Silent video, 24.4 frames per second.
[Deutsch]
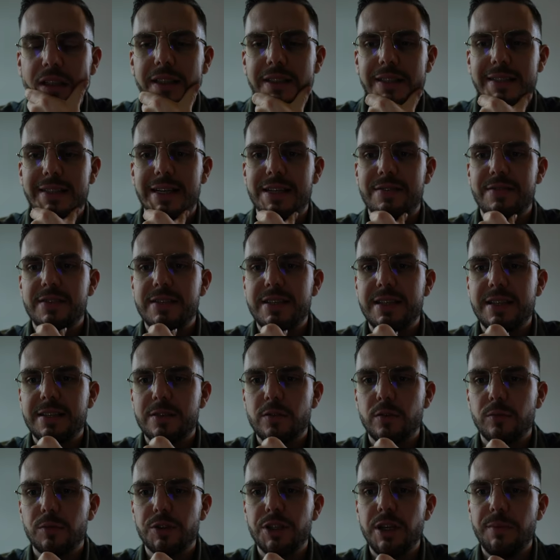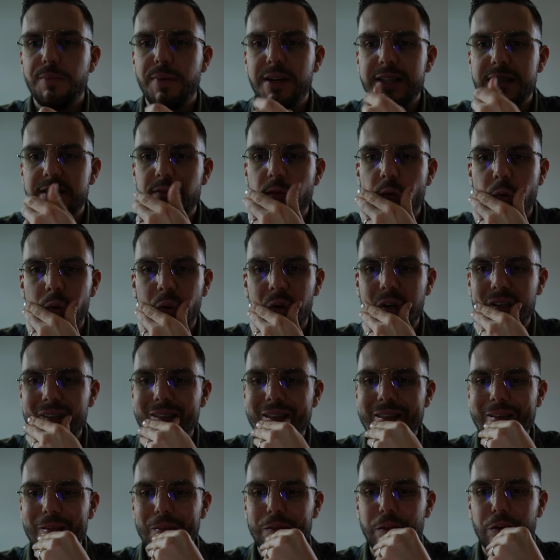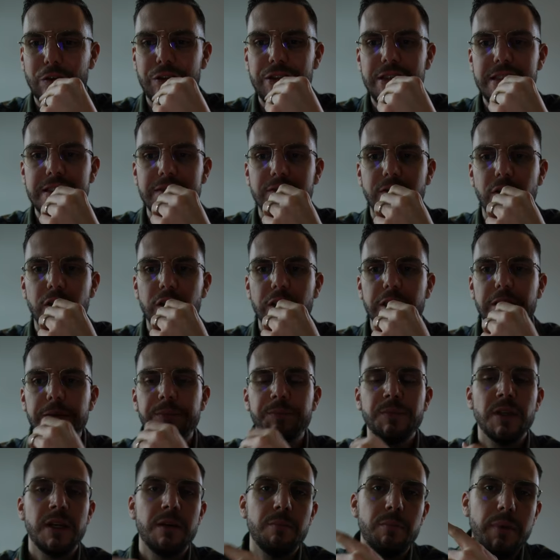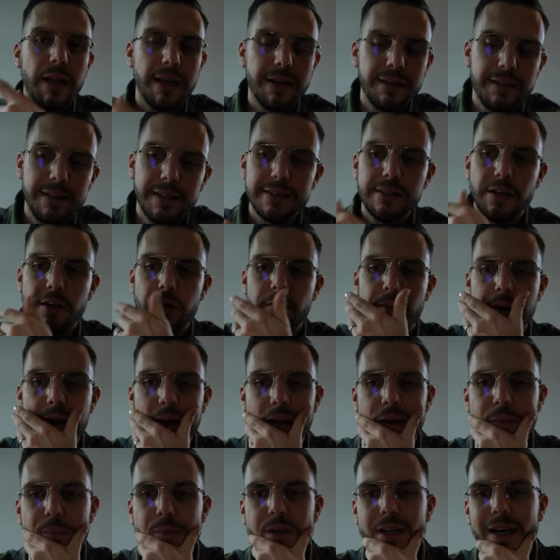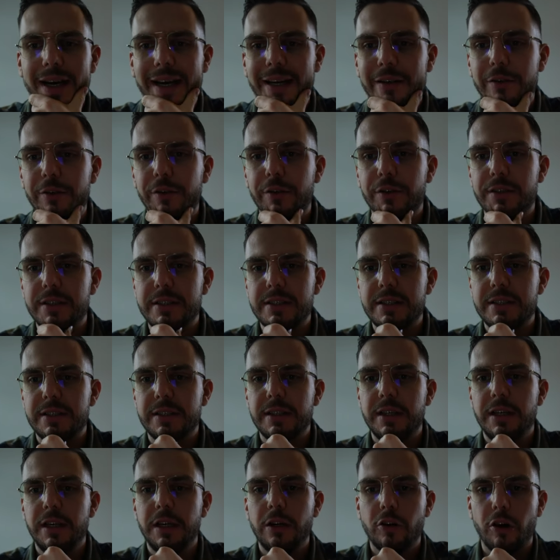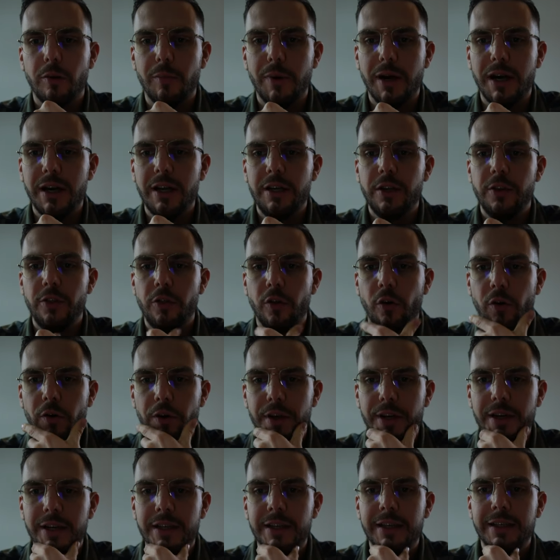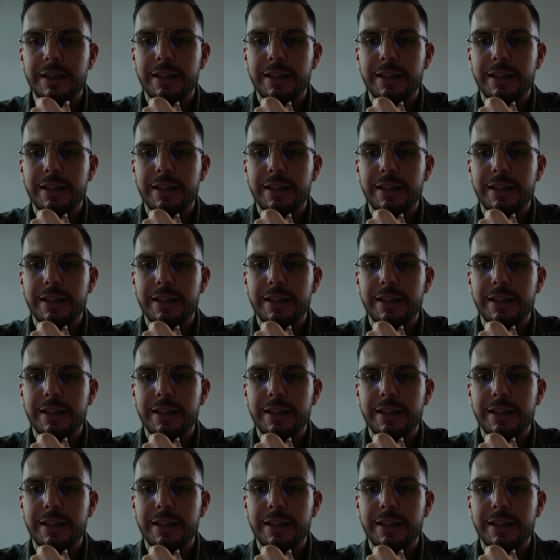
Das heißt, wir sind jetzt so im Schnitt bei 92 und auch diese Woche blende ich hier jetzt auch nochmal ein mit 91 9,9